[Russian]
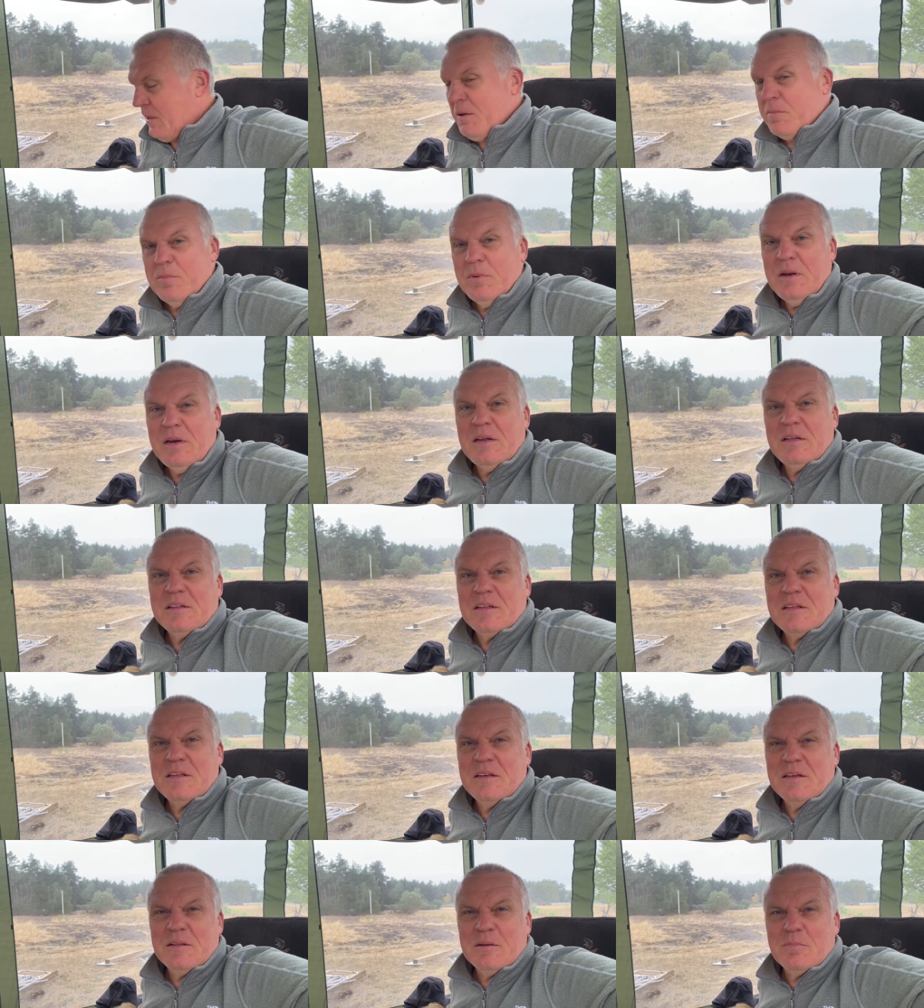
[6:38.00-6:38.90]
Мэри это
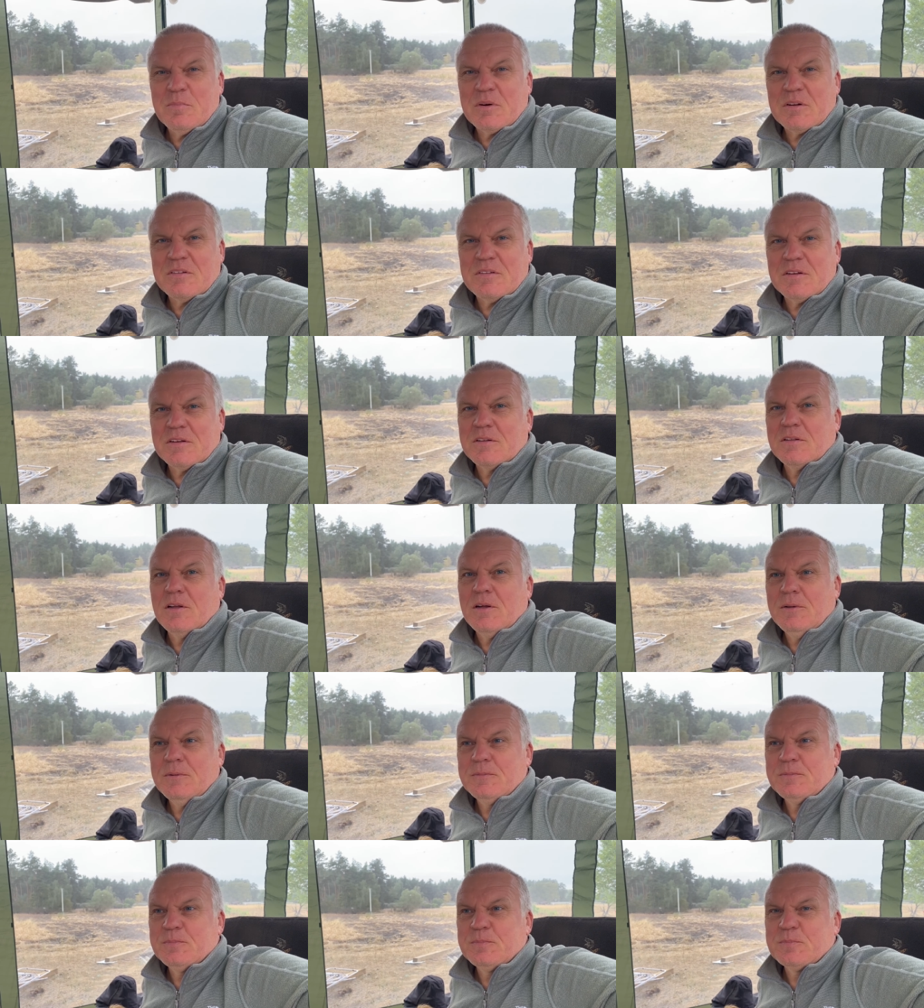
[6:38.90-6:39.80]
дело просекла.
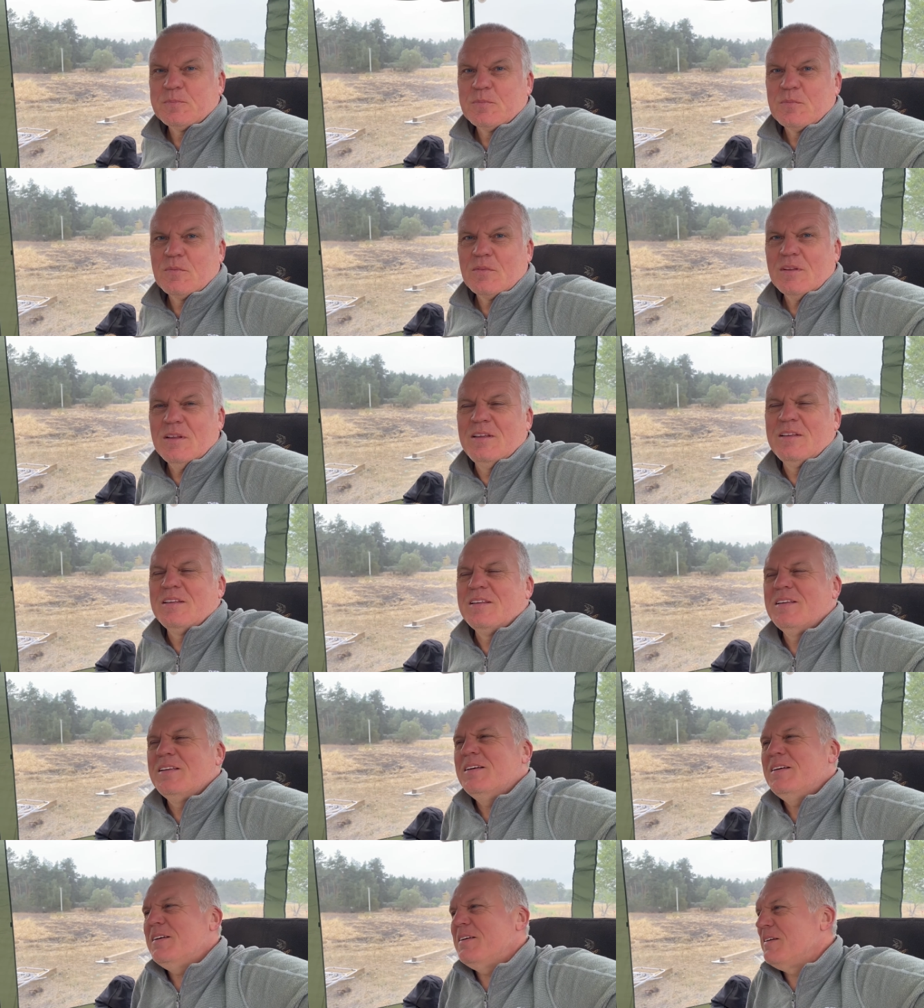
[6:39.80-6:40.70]

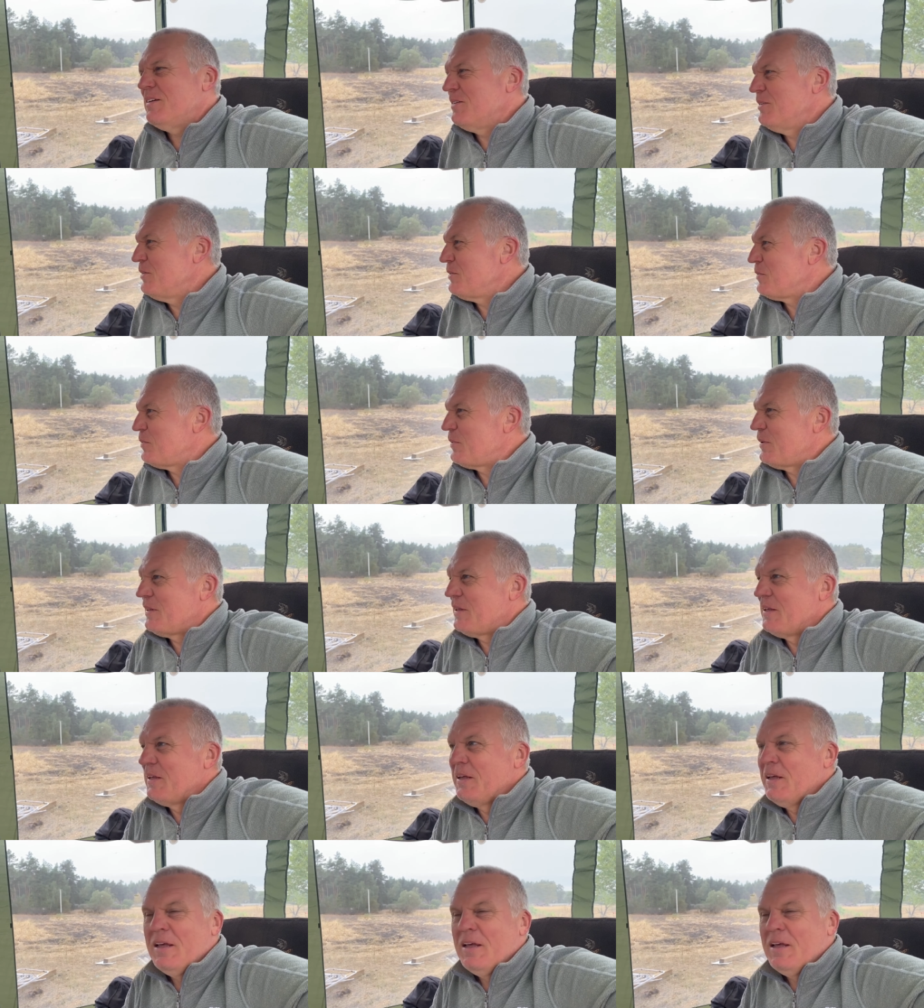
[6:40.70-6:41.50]
Эй, господи.